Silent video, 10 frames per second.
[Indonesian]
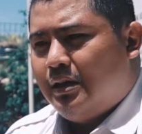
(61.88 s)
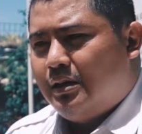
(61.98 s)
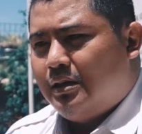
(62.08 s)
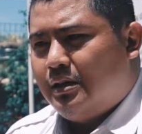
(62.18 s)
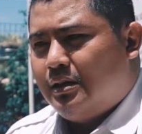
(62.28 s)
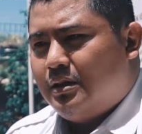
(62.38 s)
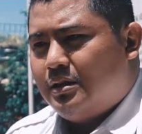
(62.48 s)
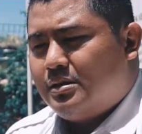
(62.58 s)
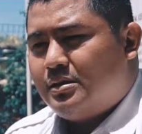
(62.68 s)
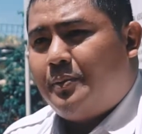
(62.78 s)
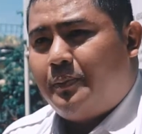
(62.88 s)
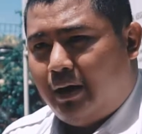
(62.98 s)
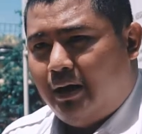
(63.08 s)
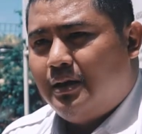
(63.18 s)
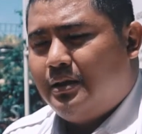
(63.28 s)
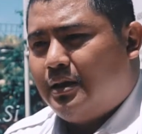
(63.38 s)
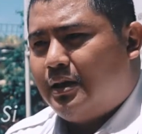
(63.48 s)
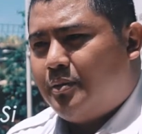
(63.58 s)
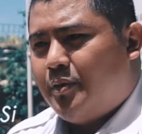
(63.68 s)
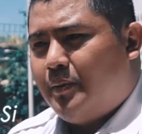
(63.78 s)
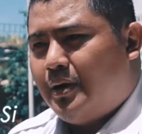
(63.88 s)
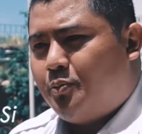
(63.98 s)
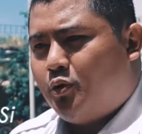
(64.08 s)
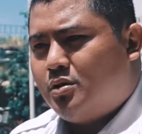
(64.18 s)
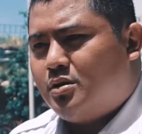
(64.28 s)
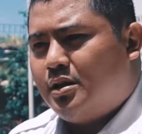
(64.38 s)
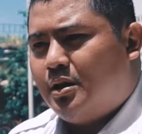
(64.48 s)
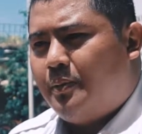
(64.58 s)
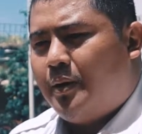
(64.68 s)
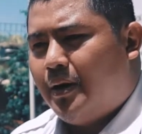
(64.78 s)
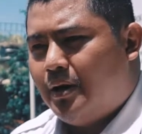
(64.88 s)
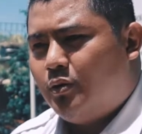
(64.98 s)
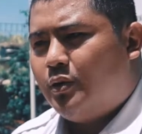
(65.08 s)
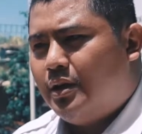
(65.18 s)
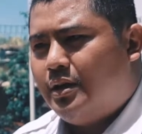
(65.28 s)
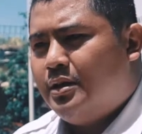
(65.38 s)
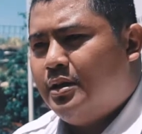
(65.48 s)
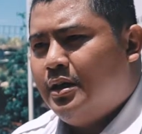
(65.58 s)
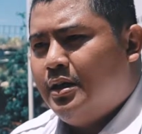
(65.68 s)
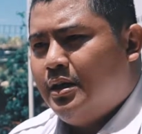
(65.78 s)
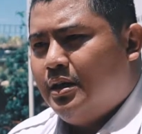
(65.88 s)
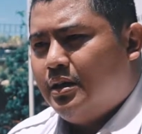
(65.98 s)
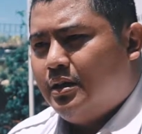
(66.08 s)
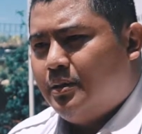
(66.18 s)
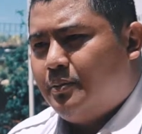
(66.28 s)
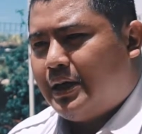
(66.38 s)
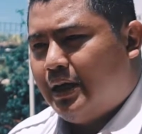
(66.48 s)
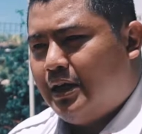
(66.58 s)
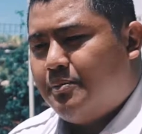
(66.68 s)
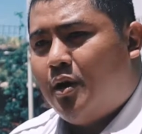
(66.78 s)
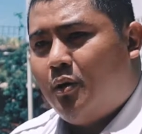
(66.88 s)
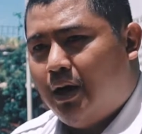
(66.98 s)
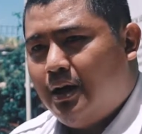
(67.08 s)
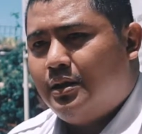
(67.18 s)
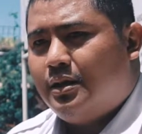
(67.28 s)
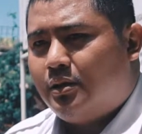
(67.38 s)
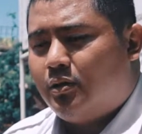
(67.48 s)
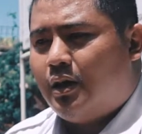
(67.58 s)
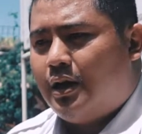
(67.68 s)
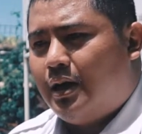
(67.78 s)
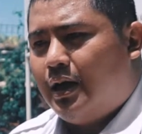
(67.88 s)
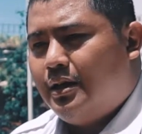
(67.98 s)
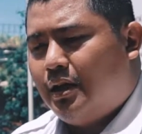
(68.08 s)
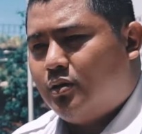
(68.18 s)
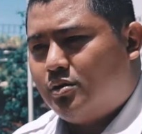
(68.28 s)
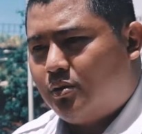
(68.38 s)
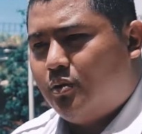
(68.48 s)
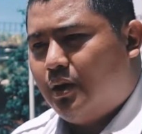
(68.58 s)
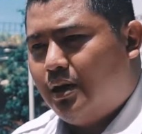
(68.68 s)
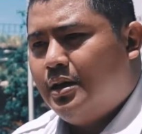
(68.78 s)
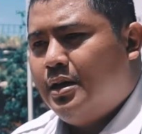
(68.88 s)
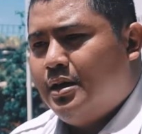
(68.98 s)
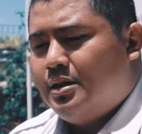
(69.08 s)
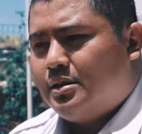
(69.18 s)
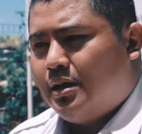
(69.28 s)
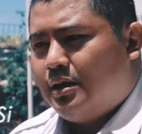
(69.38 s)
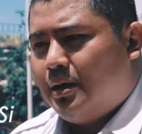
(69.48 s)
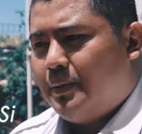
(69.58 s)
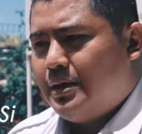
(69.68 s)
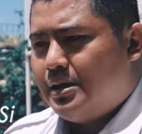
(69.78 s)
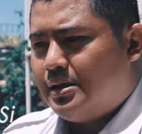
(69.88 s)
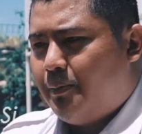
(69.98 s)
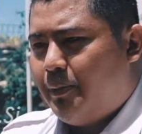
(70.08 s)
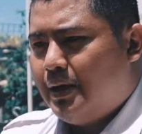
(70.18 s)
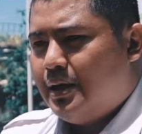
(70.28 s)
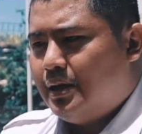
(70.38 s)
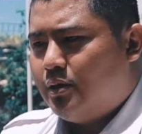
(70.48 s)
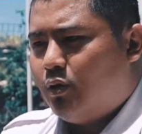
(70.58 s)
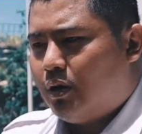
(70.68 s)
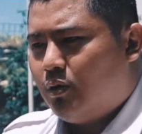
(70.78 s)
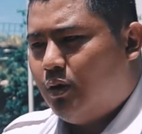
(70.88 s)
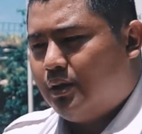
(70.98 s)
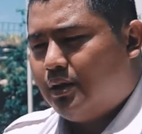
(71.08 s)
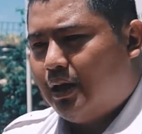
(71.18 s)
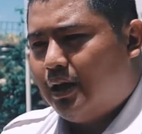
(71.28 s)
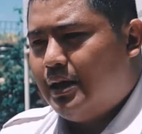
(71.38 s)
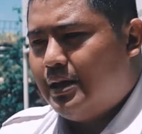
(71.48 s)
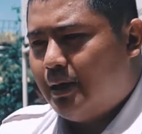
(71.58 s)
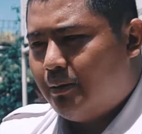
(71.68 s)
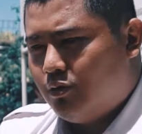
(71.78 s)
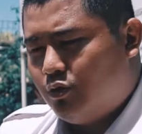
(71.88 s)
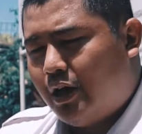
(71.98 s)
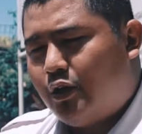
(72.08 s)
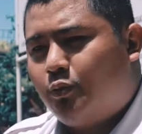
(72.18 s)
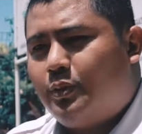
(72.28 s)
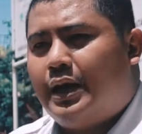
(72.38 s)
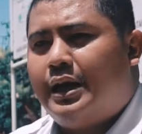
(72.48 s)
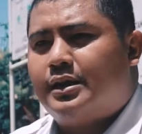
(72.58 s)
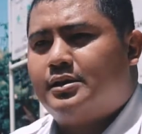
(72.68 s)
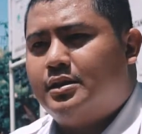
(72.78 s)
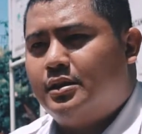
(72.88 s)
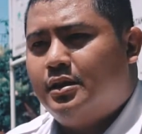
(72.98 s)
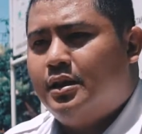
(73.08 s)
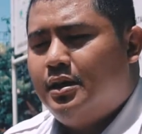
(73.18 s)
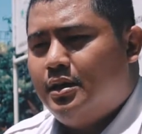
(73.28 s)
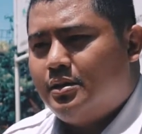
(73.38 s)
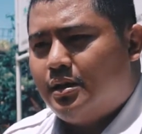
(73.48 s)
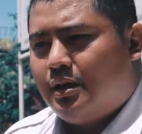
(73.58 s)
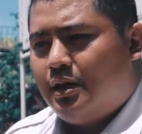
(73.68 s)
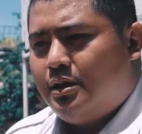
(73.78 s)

uh, sampah karena memang posisi Lebak Bandung ini uh, berada di bawah dari kelurahan lain atau cekungan sehingga banyak sampah dari kelurahan-kelurahan tetangga yang juga ikut mengalir ke sini sehingga